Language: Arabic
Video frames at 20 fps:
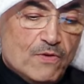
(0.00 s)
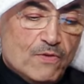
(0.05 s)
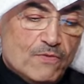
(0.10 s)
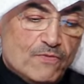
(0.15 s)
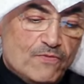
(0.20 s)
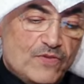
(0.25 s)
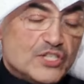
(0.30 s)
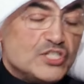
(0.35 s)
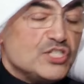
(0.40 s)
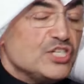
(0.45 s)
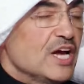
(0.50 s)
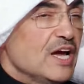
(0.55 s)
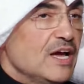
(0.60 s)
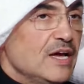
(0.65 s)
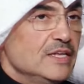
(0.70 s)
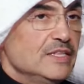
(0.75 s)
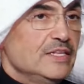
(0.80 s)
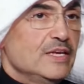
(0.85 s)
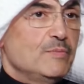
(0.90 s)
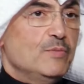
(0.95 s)

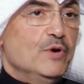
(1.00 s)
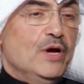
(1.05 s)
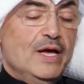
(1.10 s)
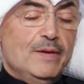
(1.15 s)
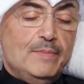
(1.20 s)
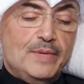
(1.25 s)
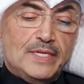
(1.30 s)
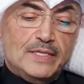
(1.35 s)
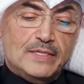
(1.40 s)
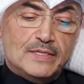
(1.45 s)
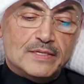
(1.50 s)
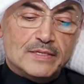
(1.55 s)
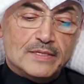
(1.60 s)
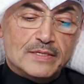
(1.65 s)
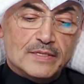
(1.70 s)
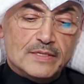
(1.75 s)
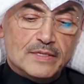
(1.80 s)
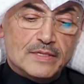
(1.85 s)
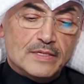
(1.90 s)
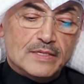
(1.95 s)
فالشاهد يا ابو حمد
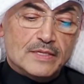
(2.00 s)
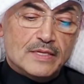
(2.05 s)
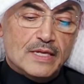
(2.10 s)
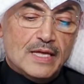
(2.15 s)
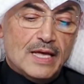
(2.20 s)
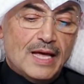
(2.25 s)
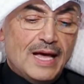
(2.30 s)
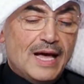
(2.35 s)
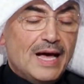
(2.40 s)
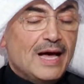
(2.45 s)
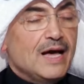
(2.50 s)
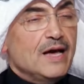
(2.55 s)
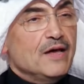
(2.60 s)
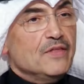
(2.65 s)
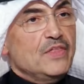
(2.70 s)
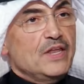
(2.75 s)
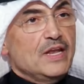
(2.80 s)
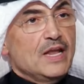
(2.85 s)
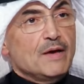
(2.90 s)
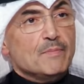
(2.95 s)

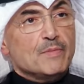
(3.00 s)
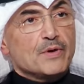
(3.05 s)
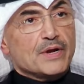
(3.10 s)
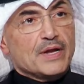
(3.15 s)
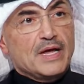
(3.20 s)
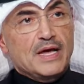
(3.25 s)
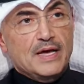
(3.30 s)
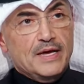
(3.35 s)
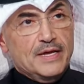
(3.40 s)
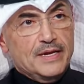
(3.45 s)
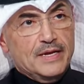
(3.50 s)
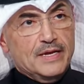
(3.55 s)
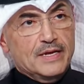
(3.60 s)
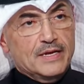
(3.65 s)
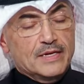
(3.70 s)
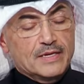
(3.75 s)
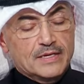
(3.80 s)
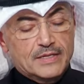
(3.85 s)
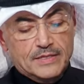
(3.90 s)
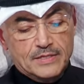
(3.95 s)
هذا الامر
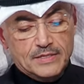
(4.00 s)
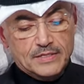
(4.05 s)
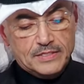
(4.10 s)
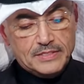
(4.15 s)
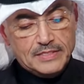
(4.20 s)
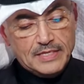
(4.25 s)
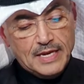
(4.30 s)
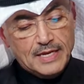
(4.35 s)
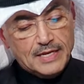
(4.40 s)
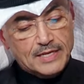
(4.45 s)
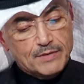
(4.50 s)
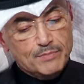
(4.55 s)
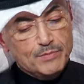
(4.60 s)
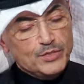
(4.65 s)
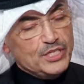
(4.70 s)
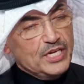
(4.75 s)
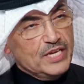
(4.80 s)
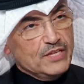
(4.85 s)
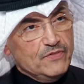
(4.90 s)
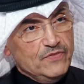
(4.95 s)
انا سلك
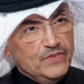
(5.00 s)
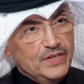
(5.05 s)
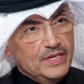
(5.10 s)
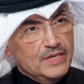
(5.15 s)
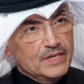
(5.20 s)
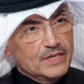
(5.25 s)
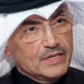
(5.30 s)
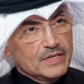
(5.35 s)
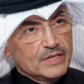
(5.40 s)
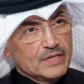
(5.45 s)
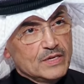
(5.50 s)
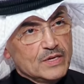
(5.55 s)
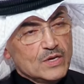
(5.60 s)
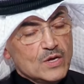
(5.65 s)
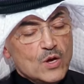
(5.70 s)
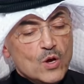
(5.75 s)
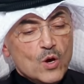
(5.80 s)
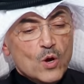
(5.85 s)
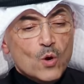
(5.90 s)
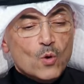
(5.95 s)
مشيت فيه
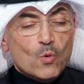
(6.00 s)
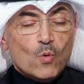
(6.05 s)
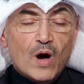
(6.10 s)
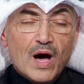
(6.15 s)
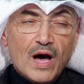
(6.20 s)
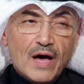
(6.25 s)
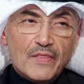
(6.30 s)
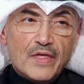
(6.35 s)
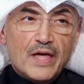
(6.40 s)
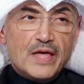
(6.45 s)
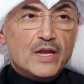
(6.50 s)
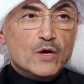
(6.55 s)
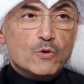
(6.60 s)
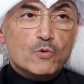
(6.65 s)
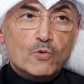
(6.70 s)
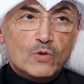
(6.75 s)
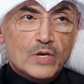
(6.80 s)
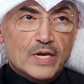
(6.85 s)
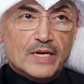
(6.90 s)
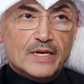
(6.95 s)
وهذا انا
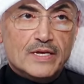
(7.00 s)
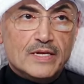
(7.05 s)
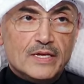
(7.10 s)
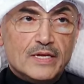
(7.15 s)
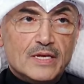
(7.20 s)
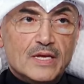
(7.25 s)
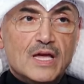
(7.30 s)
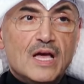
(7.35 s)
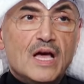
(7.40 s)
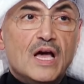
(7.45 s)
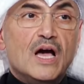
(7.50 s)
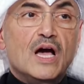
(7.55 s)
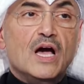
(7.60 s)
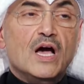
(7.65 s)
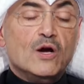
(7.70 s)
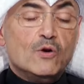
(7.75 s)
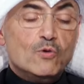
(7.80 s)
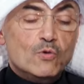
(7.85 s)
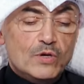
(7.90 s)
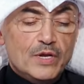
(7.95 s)
اقوله
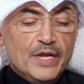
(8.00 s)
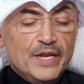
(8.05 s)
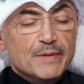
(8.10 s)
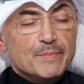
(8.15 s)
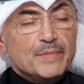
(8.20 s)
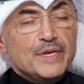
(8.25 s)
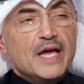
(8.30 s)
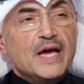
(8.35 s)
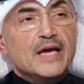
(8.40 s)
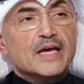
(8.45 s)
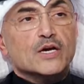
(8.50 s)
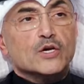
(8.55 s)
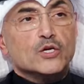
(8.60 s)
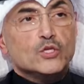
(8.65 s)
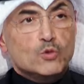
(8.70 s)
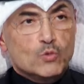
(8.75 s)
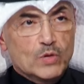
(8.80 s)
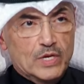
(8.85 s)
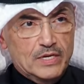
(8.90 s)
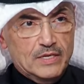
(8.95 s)
اقول احنا بالنهايه
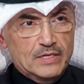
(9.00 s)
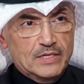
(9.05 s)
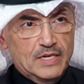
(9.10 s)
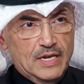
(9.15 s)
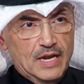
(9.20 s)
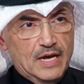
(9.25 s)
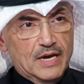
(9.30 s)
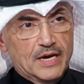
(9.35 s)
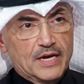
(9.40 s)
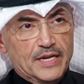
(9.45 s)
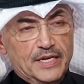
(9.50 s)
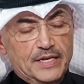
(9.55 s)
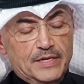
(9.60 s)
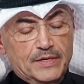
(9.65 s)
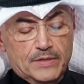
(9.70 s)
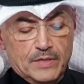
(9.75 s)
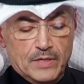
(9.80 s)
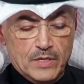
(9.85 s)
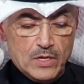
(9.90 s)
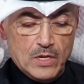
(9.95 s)
قدوه للاخرين
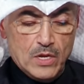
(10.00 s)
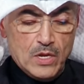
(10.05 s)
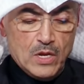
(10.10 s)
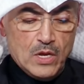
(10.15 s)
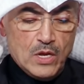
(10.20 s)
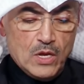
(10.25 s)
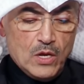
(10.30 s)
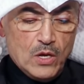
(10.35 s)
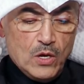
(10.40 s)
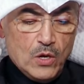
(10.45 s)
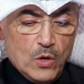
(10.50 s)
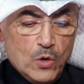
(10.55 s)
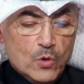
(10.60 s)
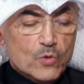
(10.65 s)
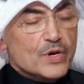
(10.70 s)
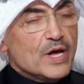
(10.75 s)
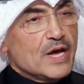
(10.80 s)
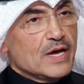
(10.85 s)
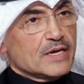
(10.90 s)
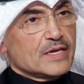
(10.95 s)

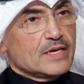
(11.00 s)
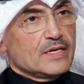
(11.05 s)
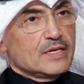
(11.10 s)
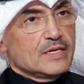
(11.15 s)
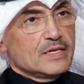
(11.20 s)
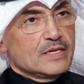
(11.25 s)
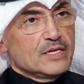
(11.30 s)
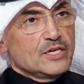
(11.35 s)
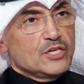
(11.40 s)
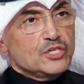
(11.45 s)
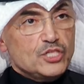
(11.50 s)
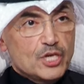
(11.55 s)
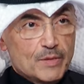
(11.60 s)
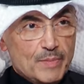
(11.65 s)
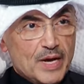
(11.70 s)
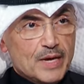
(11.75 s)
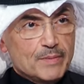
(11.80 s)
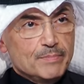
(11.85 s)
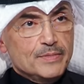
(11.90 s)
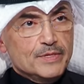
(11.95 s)
هناك
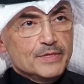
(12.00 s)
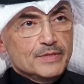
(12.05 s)
شباب